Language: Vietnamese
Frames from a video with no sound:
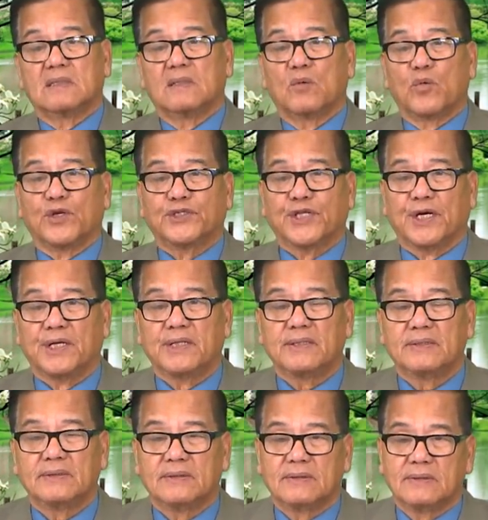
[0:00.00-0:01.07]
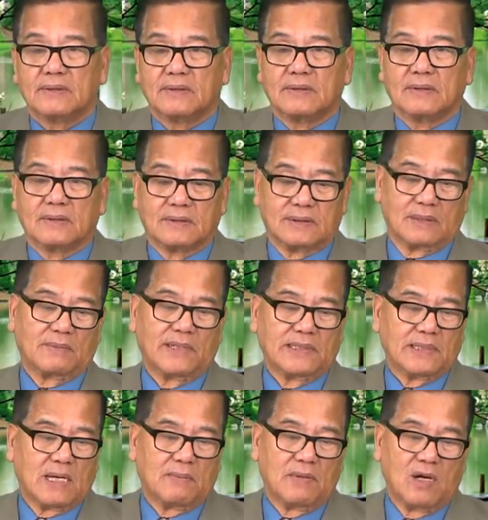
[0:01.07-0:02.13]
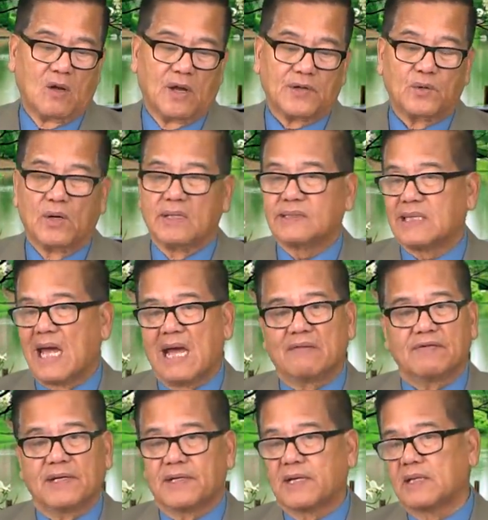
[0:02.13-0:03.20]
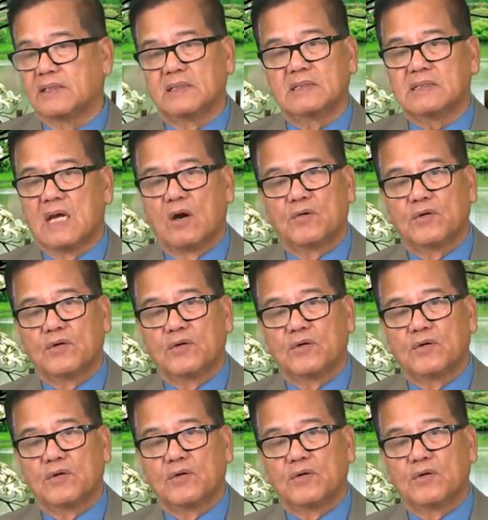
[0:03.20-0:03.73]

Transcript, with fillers: nguyên tử nhưng bây giờ mấy loài đuôi chả phải thấy đứng đầu